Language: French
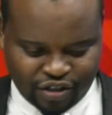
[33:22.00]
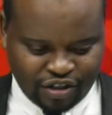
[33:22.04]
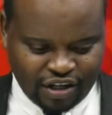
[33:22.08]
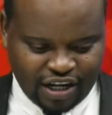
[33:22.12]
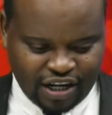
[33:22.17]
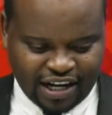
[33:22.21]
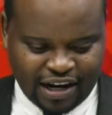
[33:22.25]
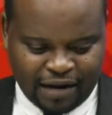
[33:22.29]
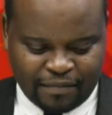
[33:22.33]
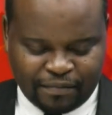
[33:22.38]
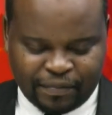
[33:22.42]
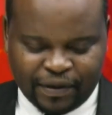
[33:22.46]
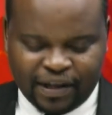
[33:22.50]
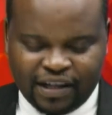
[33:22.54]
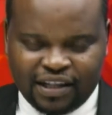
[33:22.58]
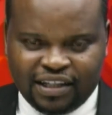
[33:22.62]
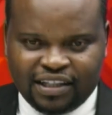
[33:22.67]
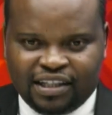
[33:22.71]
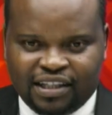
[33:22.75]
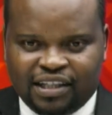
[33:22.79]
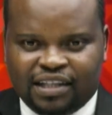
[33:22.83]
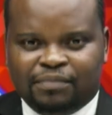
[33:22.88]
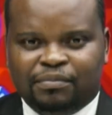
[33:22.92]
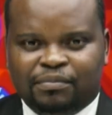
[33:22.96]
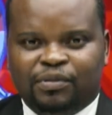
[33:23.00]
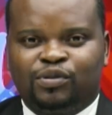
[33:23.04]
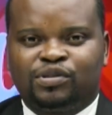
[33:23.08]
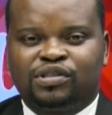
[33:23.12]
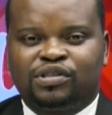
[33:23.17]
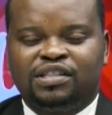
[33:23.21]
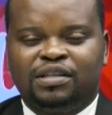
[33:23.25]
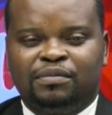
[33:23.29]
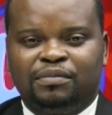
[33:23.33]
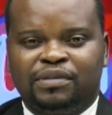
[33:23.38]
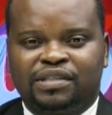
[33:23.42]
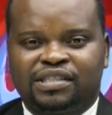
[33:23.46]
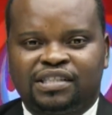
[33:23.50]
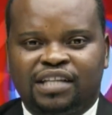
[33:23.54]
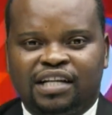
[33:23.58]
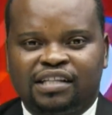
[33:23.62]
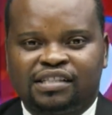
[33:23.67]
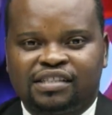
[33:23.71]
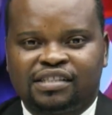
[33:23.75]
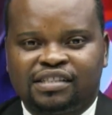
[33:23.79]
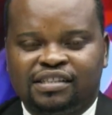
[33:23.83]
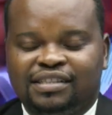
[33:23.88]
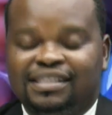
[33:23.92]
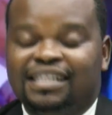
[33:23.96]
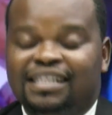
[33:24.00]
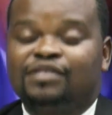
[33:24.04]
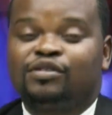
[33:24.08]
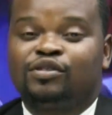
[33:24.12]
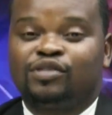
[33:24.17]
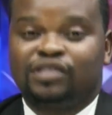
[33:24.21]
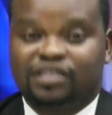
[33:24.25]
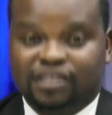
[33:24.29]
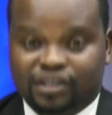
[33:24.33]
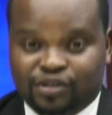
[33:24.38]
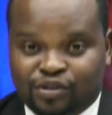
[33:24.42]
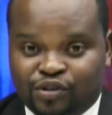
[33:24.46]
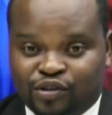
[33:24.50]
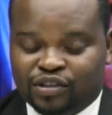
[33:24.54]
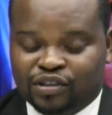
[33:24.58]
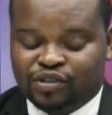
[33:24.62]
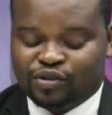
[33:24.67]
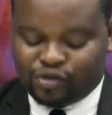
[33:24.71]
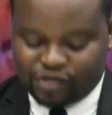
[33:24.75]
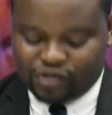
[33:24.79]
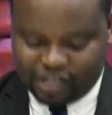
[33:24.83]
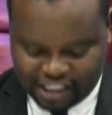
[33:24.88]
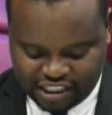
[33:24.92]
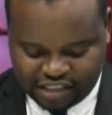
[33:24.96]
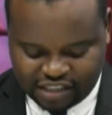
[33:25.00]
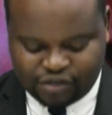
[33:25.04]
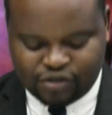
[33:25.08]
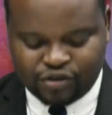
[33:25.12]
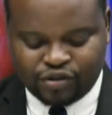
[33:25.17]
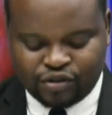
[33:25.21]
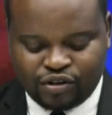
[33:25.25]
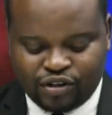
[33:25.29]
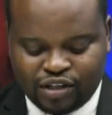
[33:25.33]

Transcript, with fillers: un appel, mais aussi des messages des enseignants qui ont dit que